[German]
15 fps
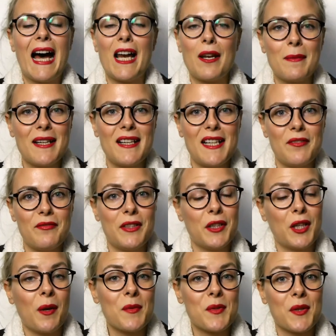Hallo meine Lieben,
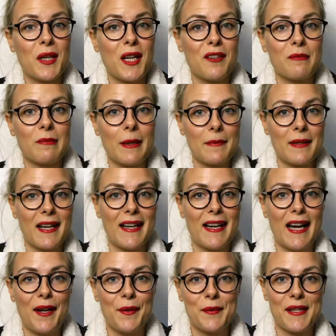willkommen zurück auf meinem
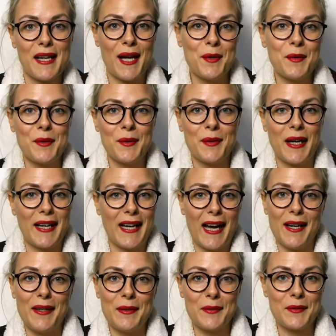Kanal und hallo an
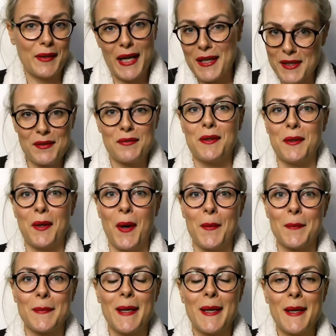alle und herzlich
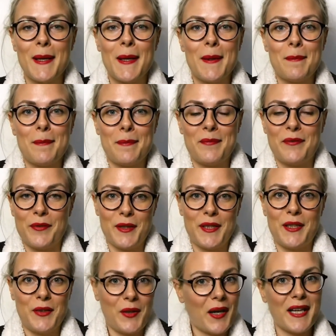willkommen für
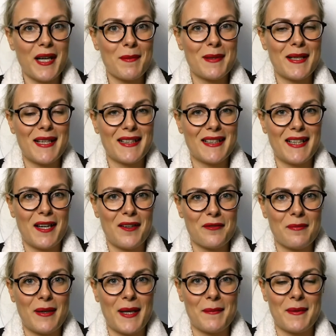die neuen Abonnenten hier auf
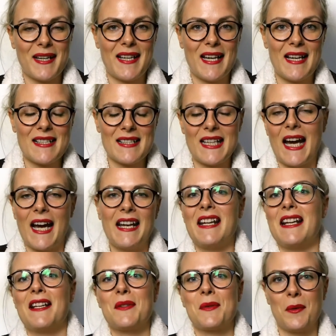meinem Kanal. Es sind hier
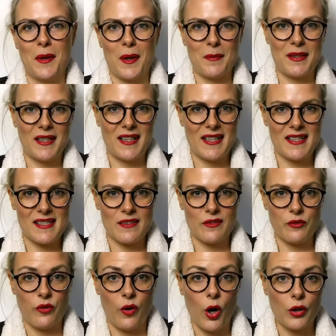einige dazugekommen in den
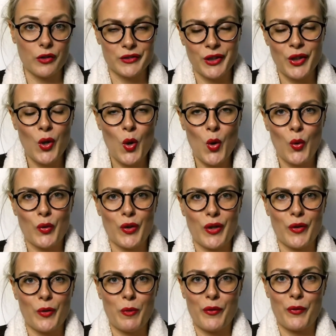letzten Wochen und
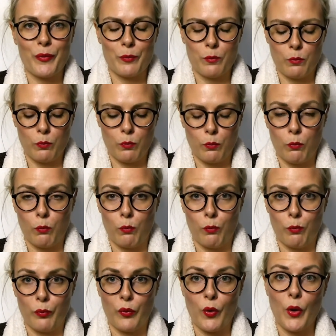darüber
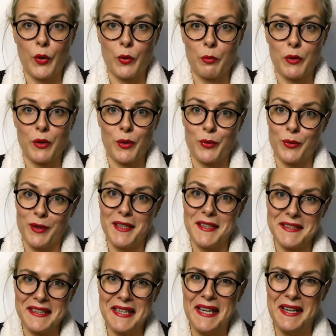freue ich mich natürlich.